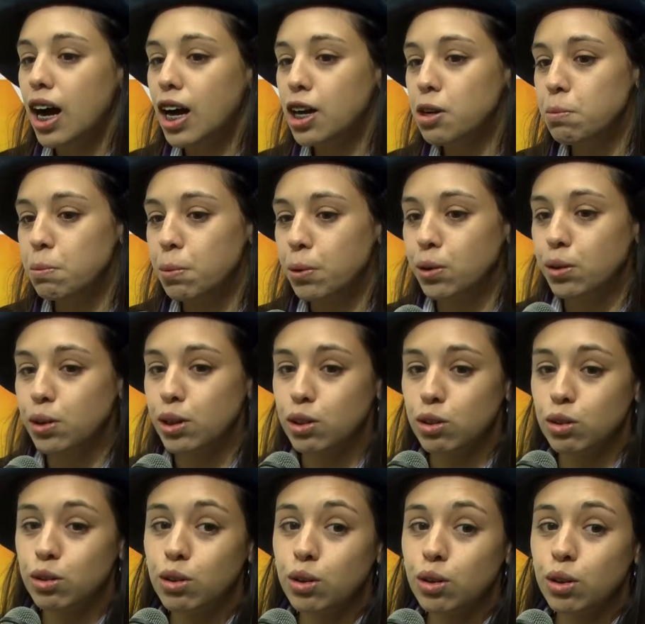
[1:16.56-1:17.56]
Hay un poco de
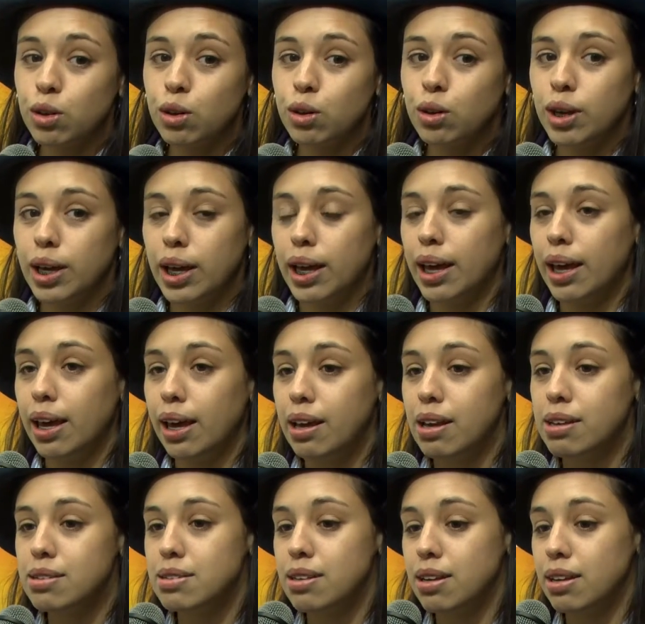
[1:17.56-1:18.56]
todo.
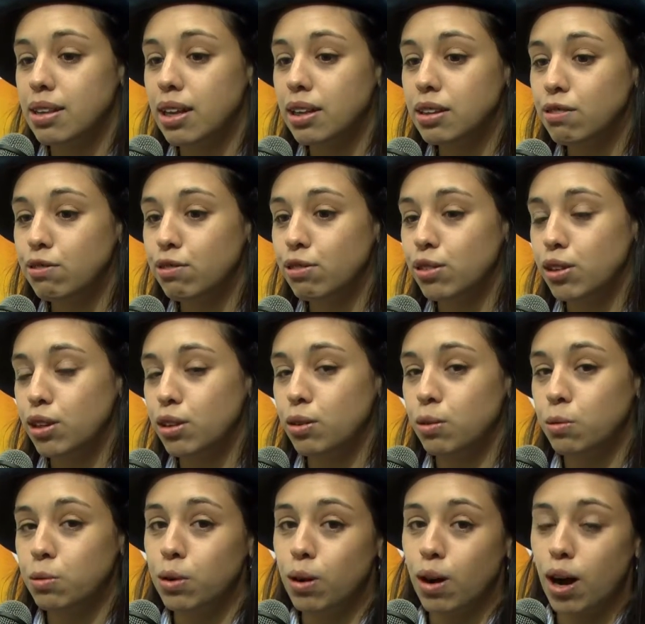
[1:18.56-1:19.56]
Eh, se están
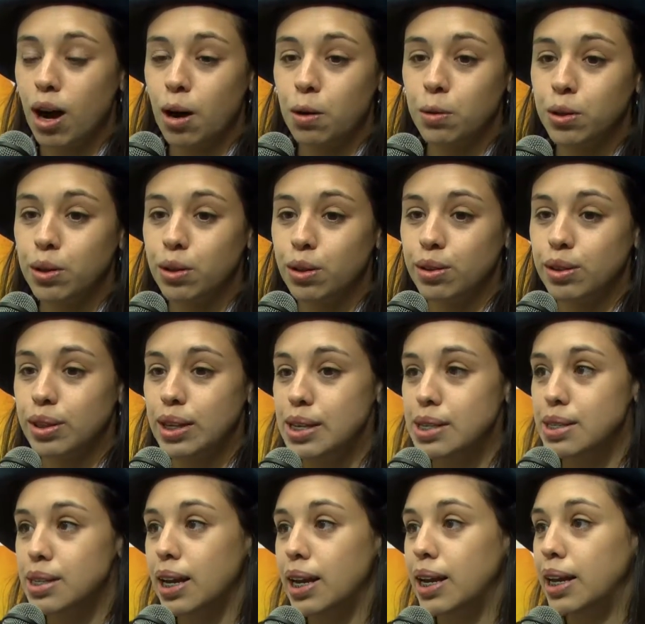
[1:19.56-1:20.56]
difundiendo unos audios donde
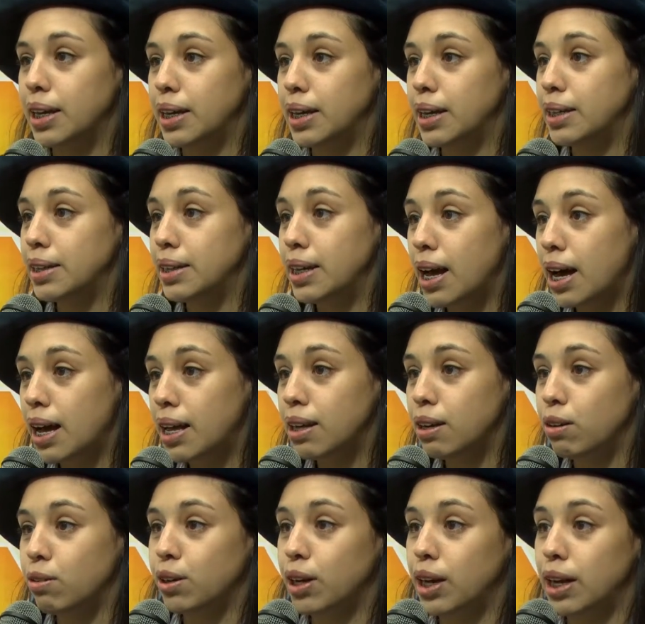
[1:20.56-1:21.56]
dice que la
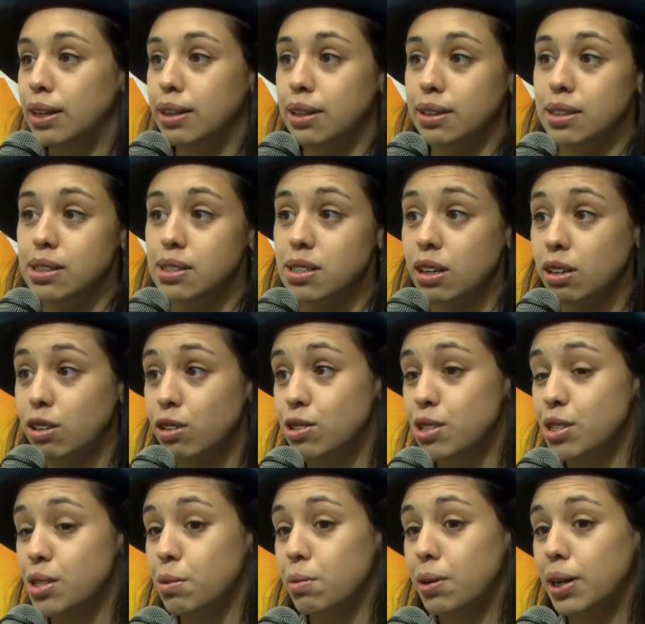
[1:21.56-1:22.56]
jineteada y lo que es las destrezas
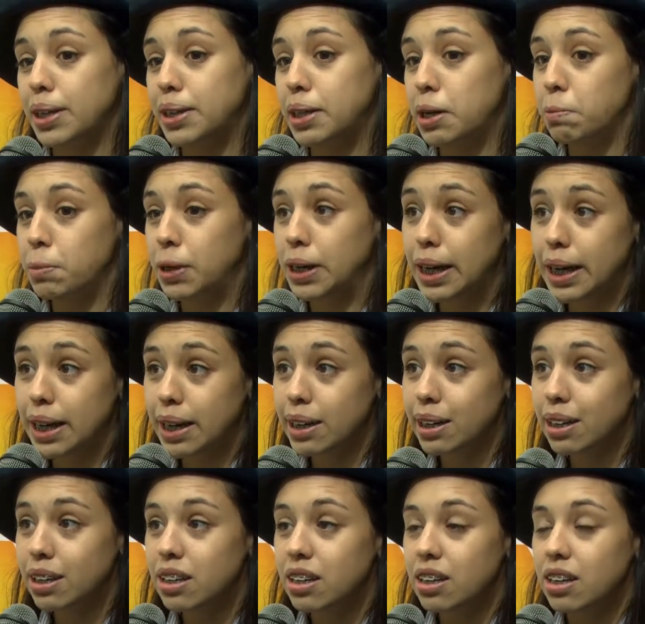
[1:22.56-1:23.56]
criollas se van a
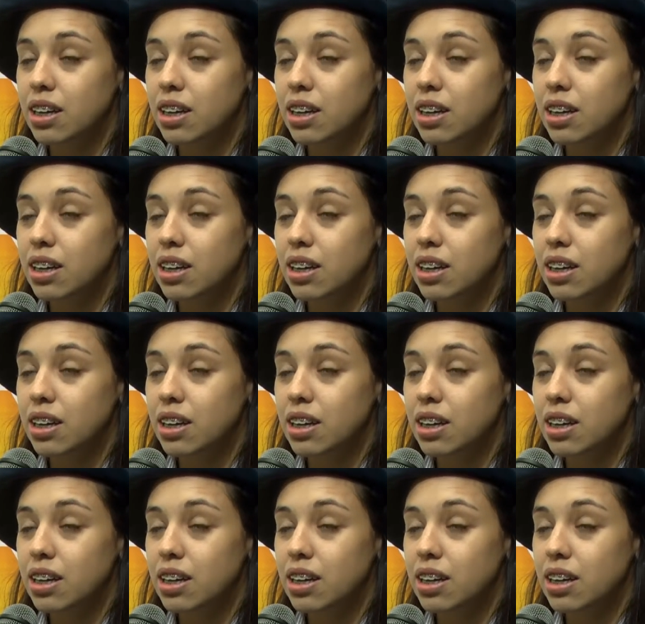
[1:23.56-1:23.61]
terminar.